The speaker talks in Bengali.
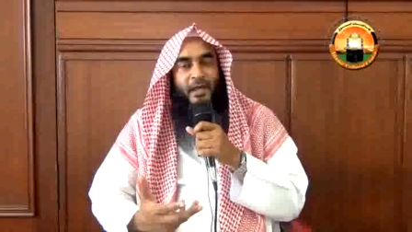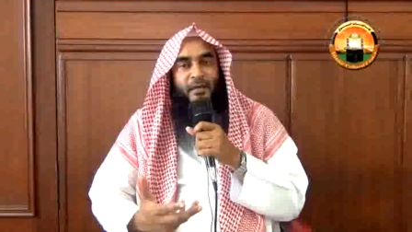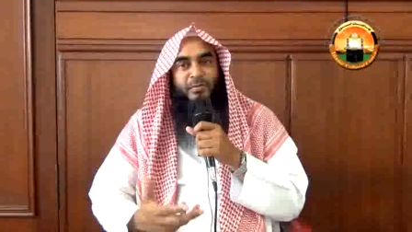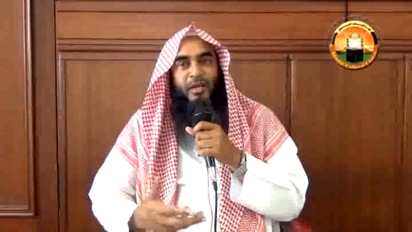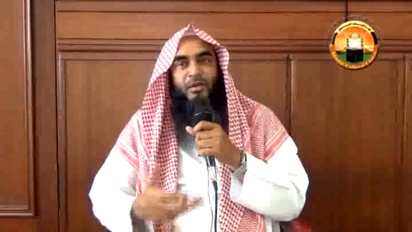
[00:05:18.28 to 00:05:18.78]

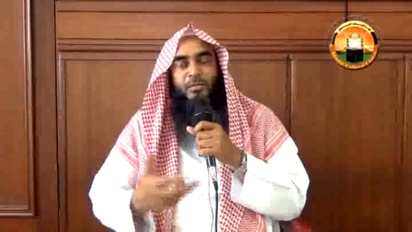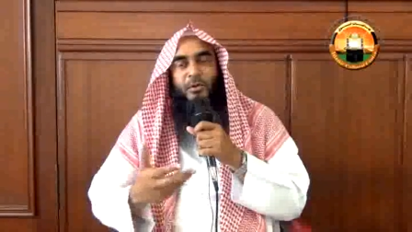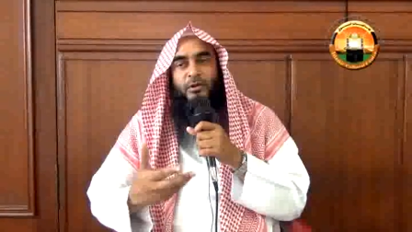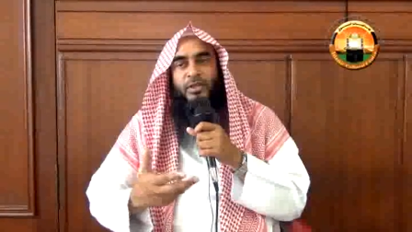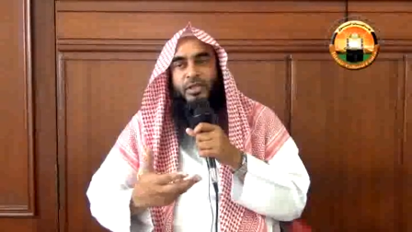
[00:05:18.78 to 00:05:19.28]
আপনার
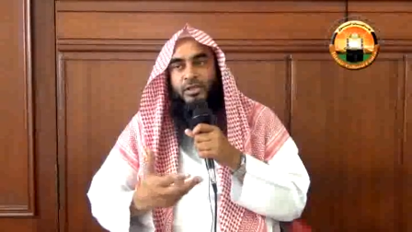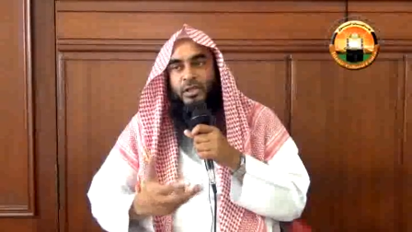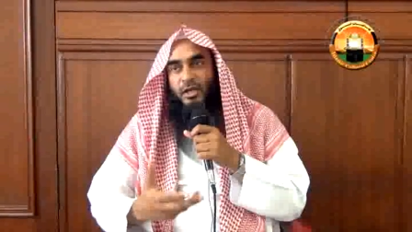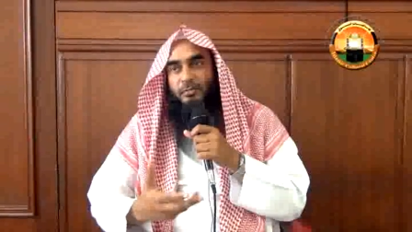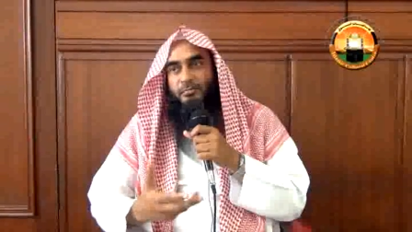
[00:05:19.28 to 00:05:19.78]
ওপর
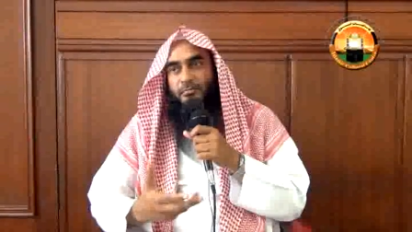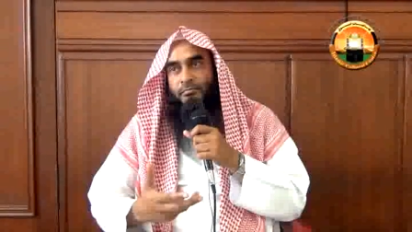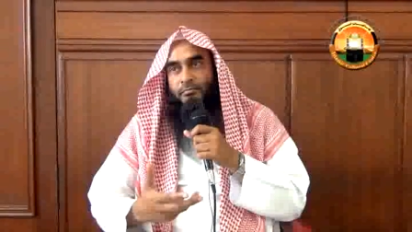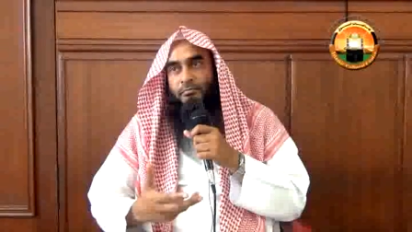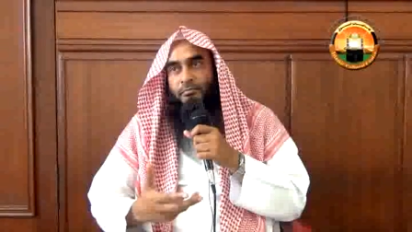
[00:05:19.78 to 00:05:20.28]
যেসব
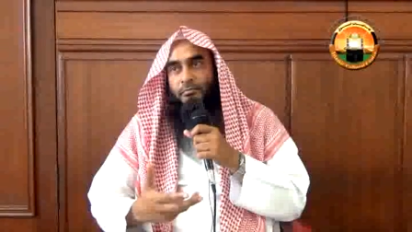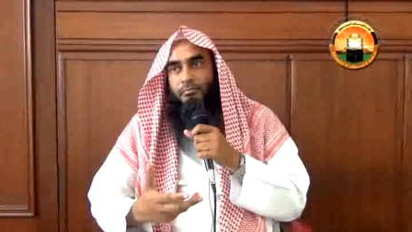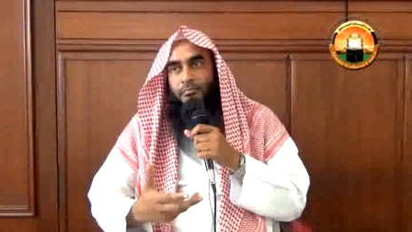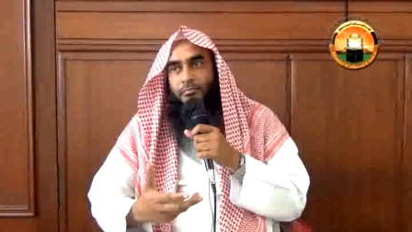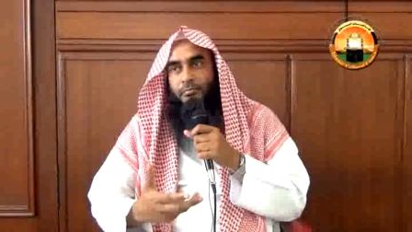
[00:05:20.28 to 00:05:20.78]

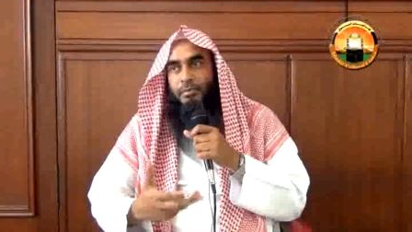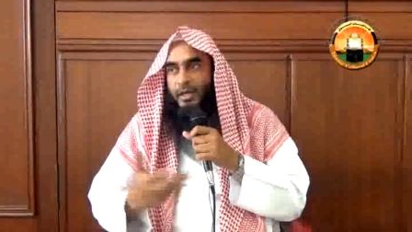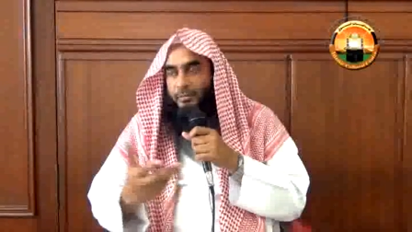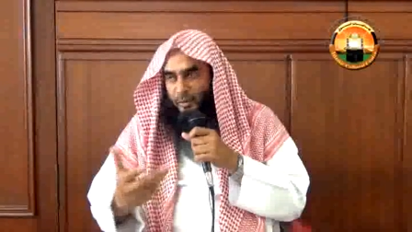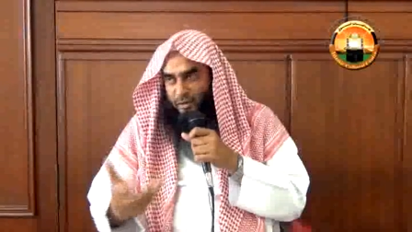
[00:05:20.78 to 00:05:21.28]

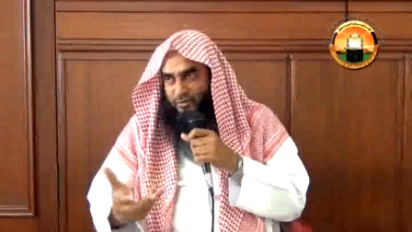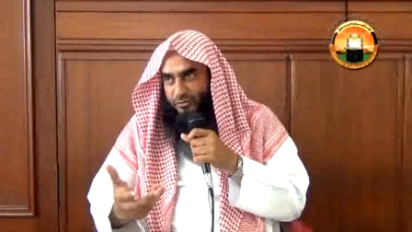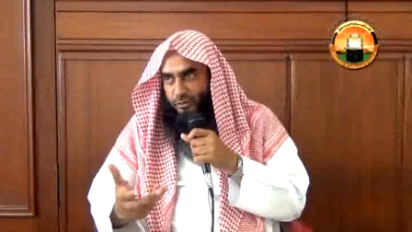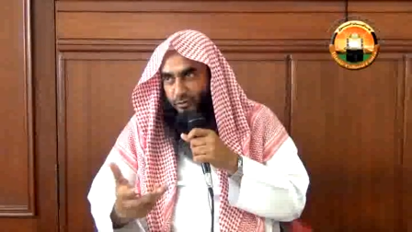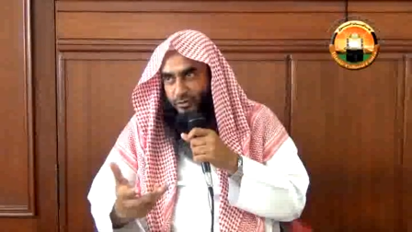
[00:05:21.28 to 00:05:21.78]
ব্যয়বহন
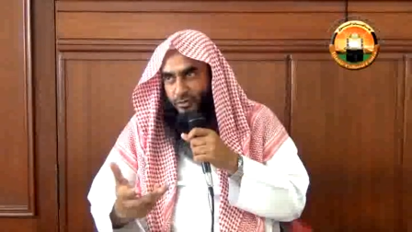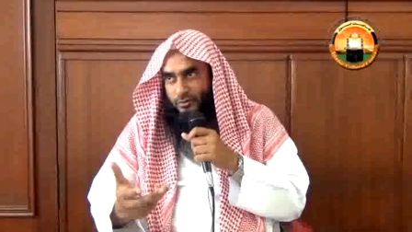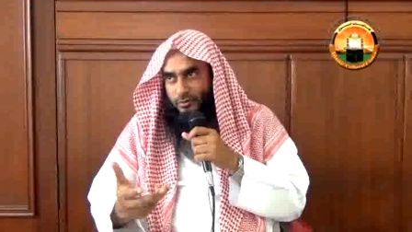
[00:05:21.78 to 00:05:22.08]
ফরজ